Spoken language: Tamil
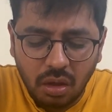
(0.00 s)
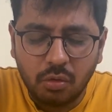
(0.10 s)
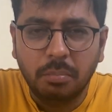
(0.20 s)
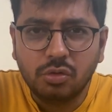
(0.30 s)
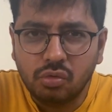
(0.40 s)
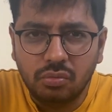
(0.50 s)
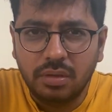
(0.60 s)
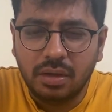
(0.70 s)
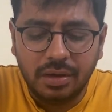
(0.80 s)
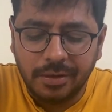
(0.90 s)
ரொம்ப
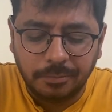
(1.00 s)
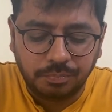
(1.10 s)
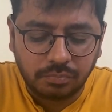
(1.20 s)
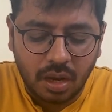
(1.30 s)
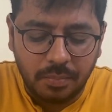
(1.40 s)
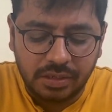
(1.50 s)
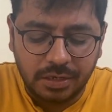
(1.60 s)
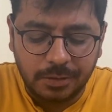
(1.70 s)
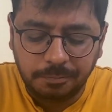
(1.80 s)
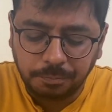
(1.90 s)
சூவியாக இல்லை மட்டனை